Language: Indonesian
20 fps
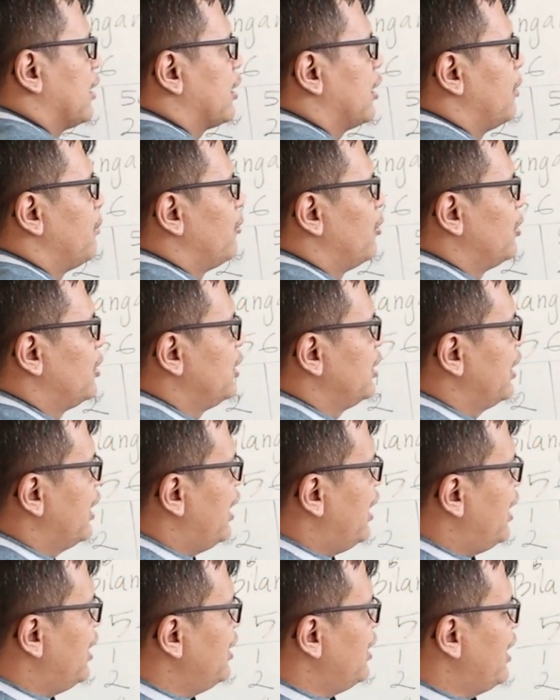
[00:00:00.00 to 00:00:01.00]

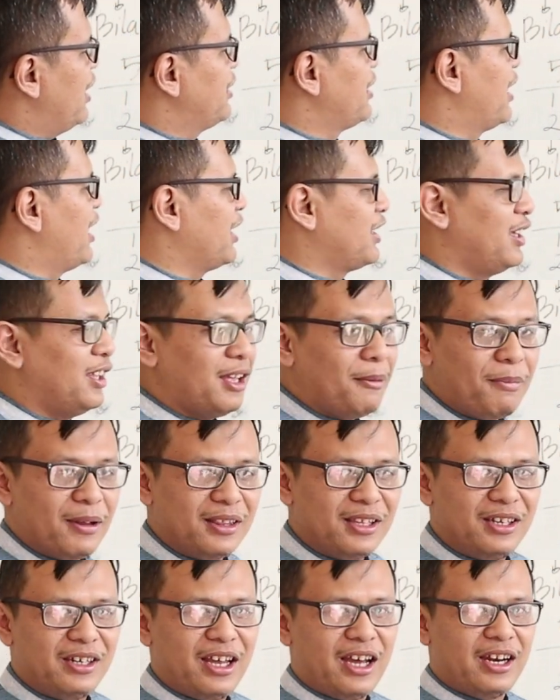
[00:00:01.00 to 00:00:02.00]
Kemudian ada lagi apa
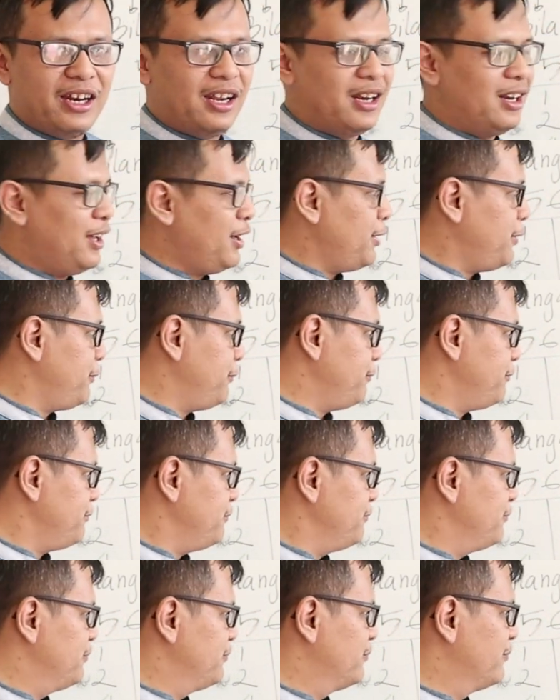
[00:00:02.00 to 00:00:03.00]
tidak anak-anak?
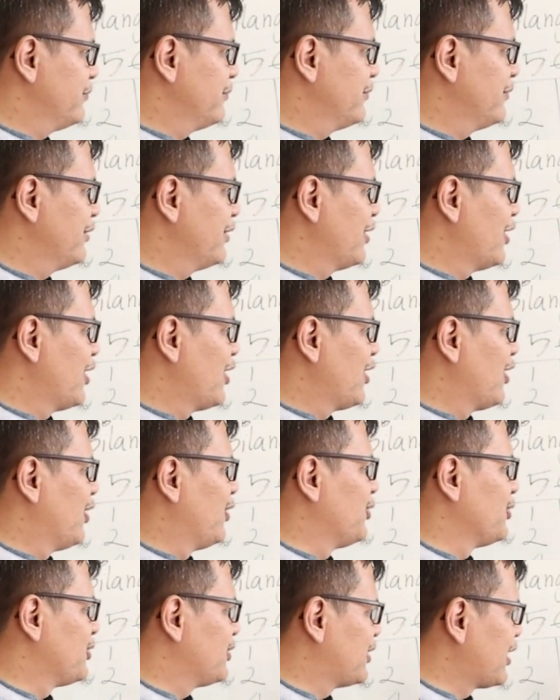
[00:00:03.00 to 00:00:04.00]

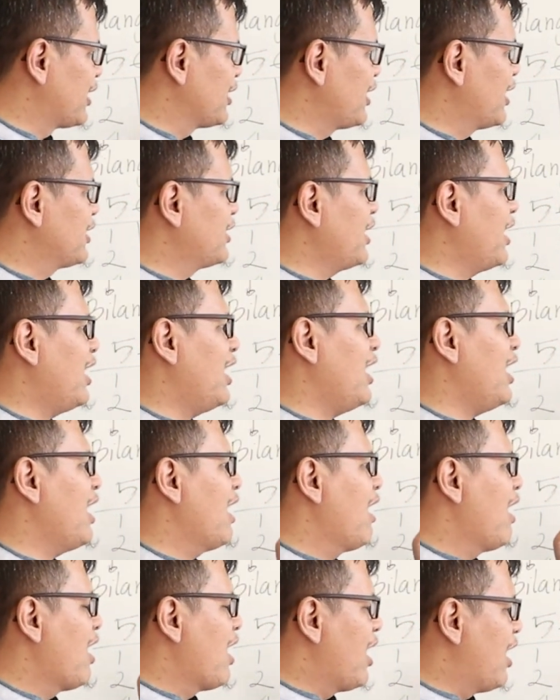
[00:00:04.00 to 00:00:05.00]
Oh, ternyata
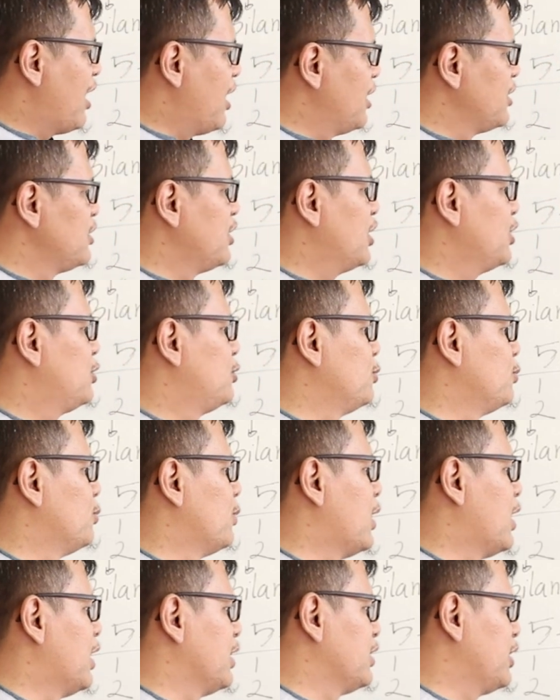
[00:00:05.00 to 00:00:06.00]
hanya
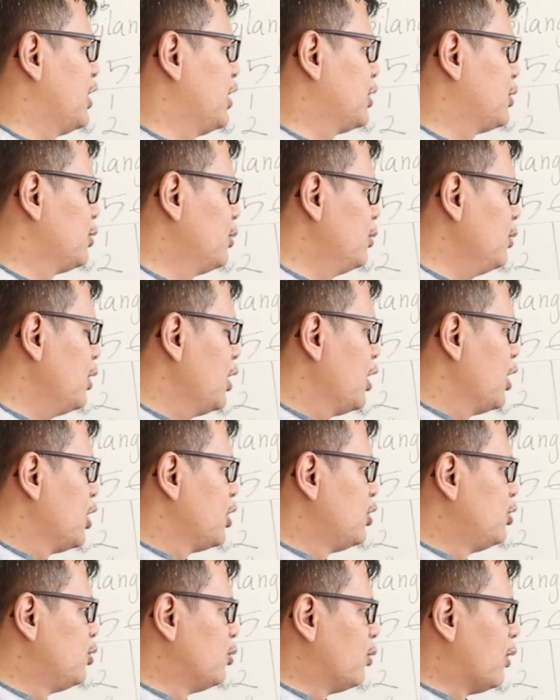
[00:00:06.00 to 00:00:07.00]
dua, yaitu
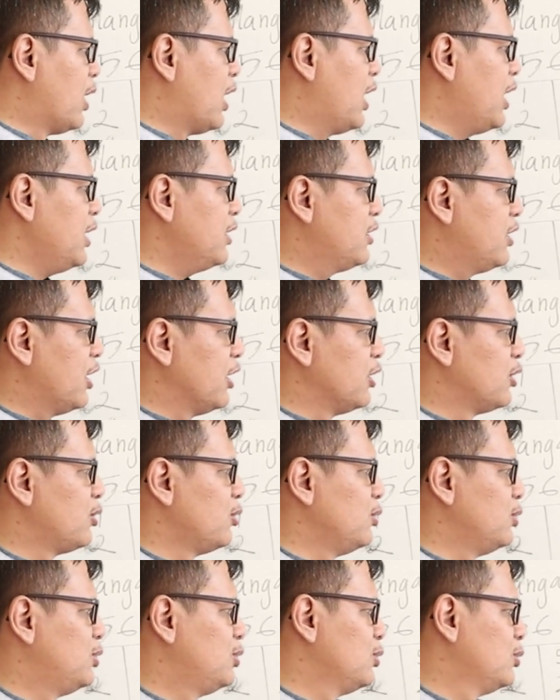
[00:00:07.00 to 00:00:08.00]
dua dan
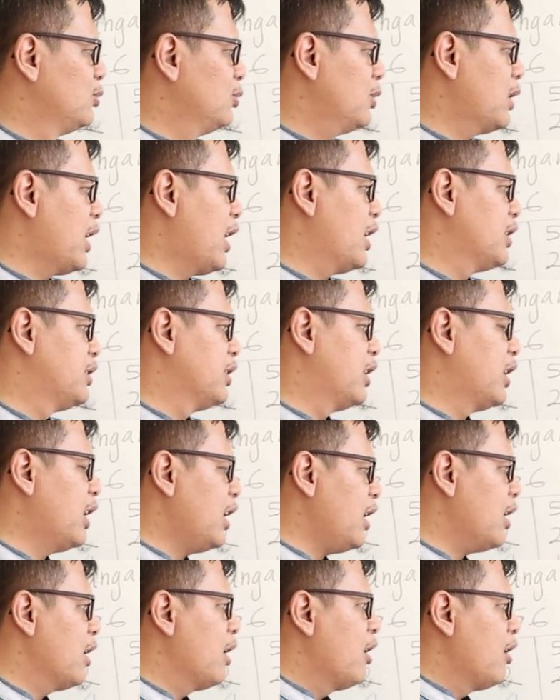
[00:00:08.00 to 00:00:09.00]
tujuh
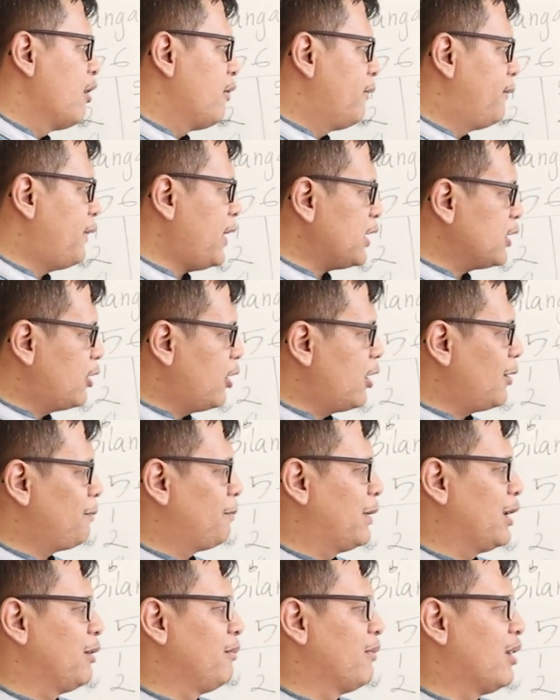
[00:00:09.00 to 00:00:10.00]
adalah faktor
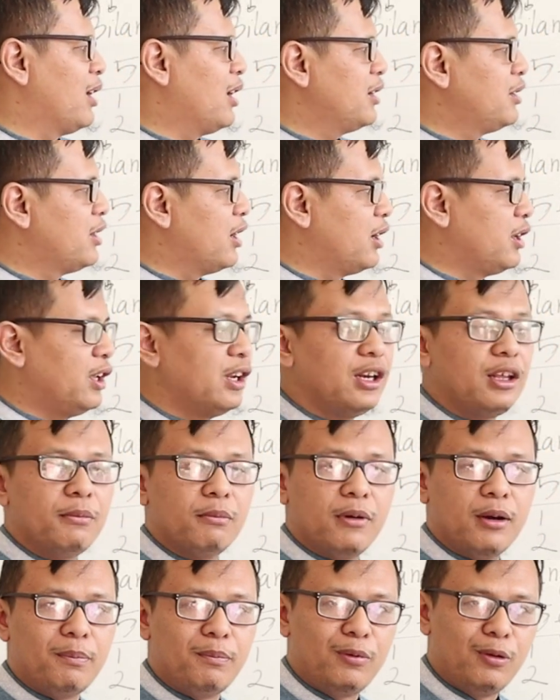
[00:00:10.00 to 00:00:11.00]
prima dari
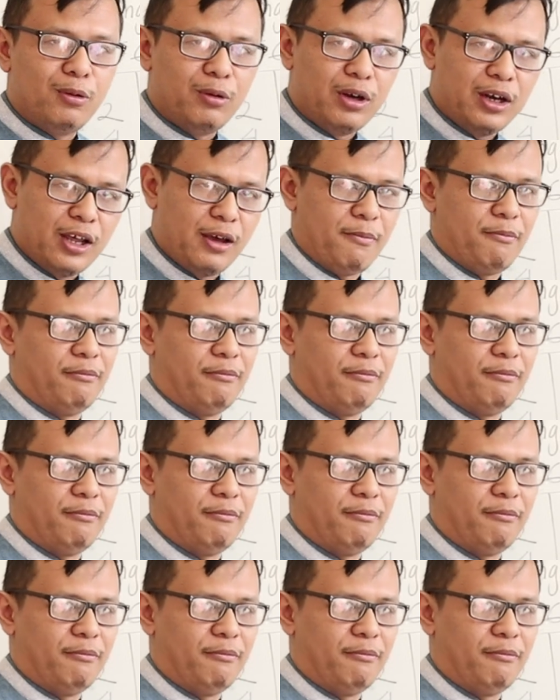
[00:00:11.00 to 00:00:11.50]
56.